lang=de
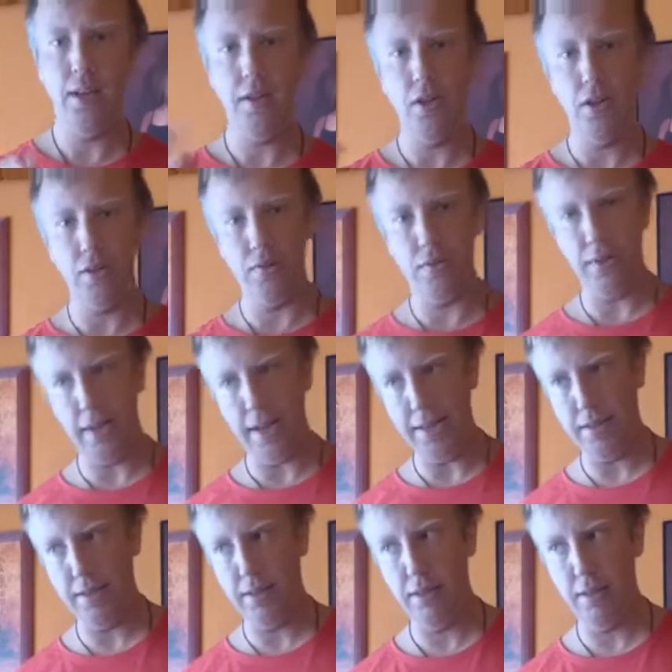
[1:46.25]
Die hat ihn
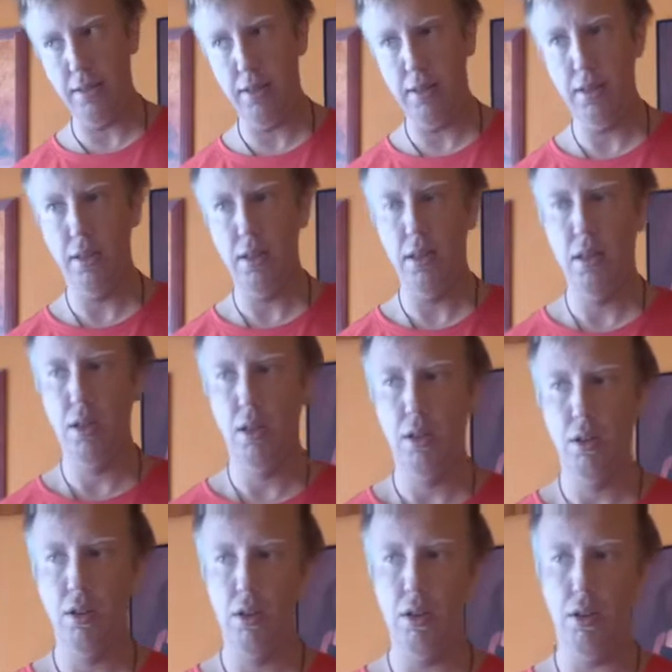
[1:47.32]
verlassen.
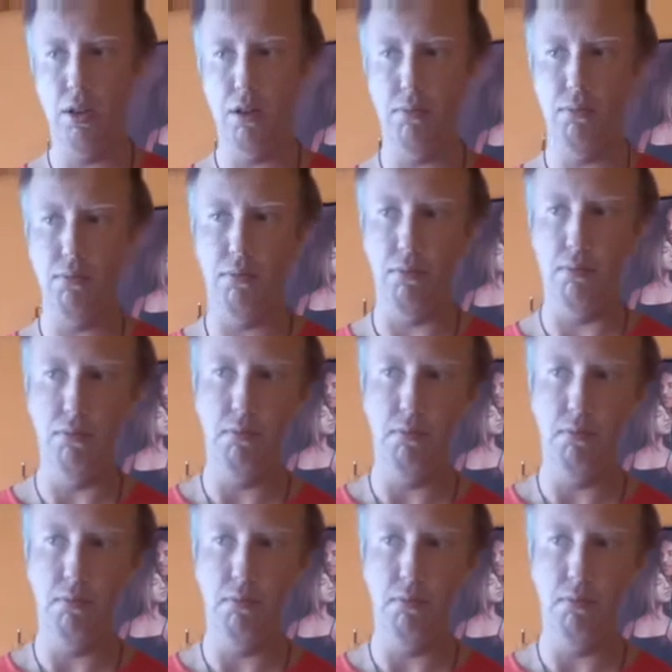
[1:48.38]
Ähm,